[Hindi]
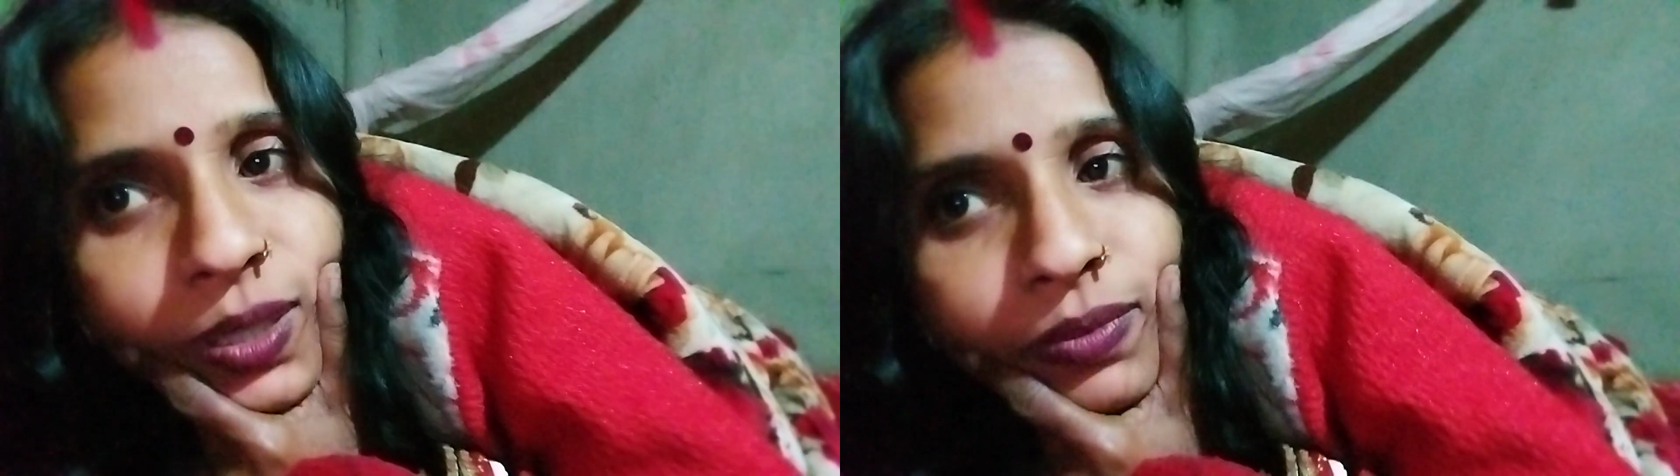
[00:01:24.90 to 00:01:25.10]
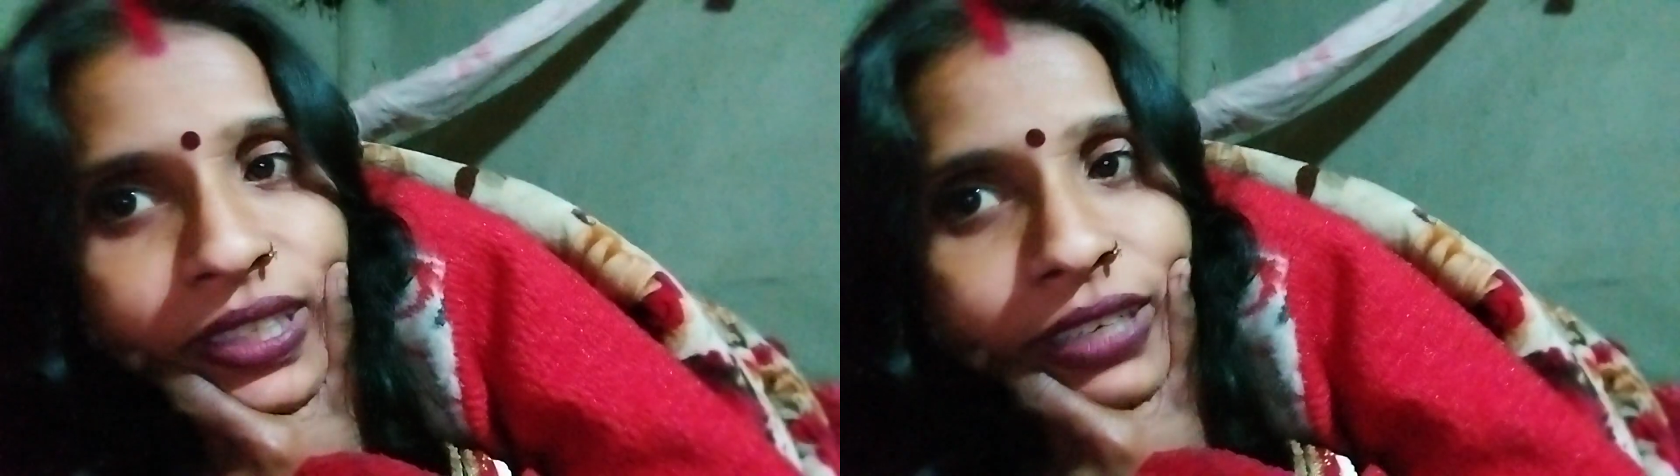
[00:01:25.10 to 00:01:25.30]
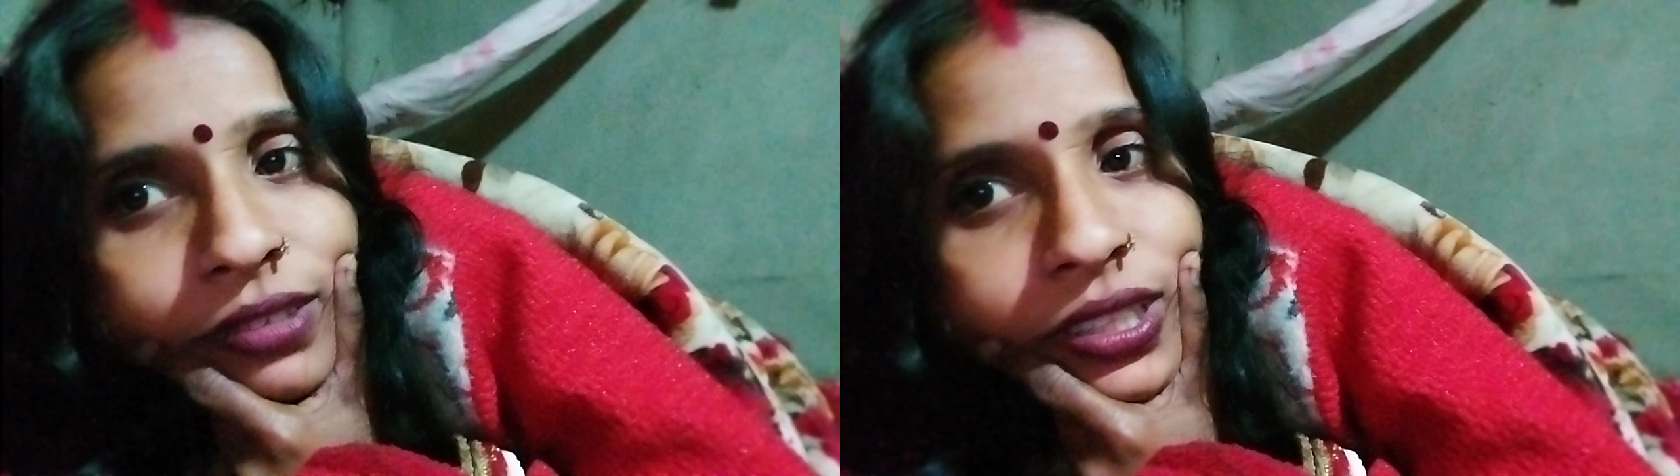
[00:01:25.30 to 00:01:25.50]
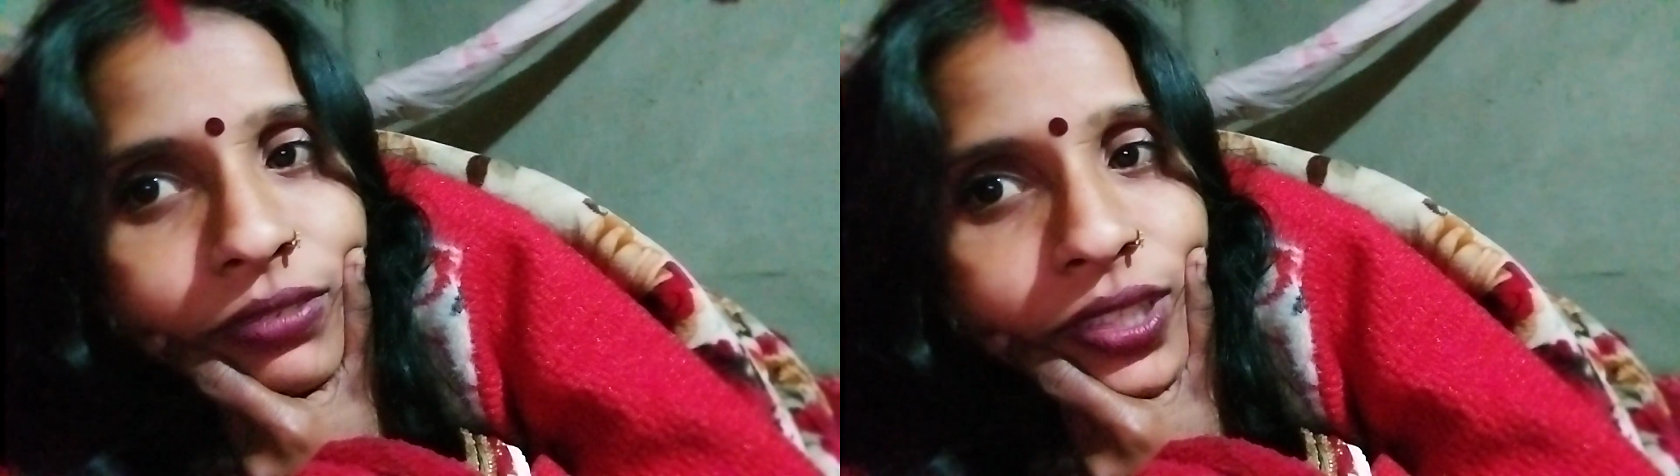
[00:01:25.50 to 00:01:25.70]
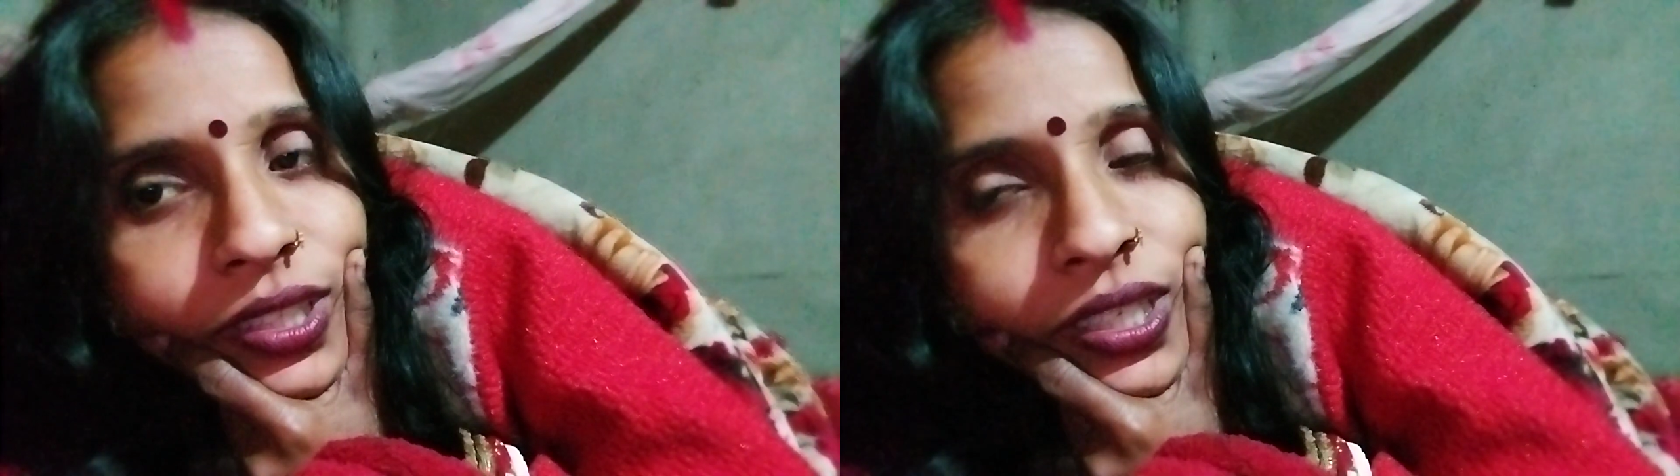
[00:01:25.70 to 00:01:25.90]
मेरा भी
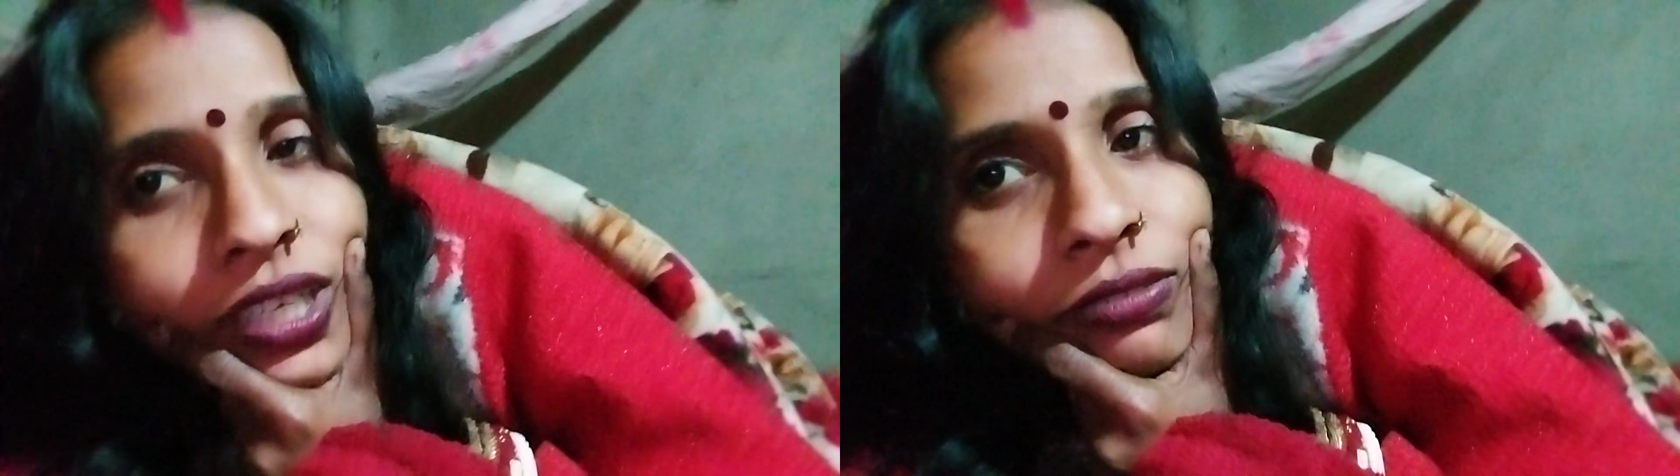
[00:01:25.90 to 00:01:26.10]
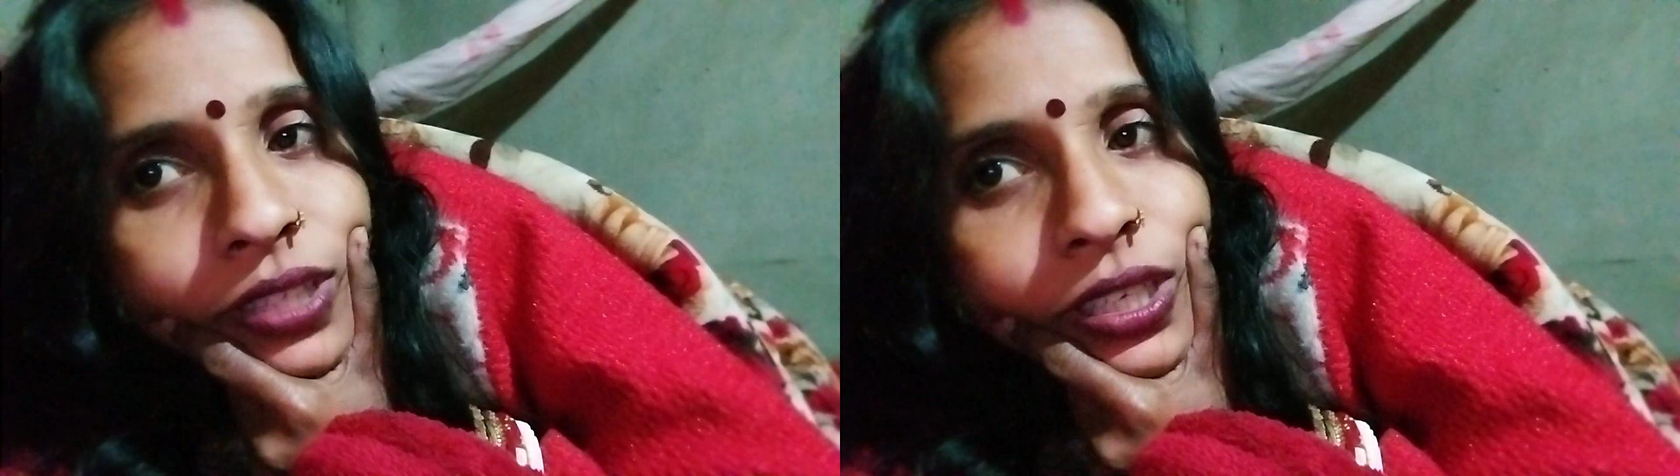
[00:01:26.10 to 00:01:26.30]
तबीयत ख़राब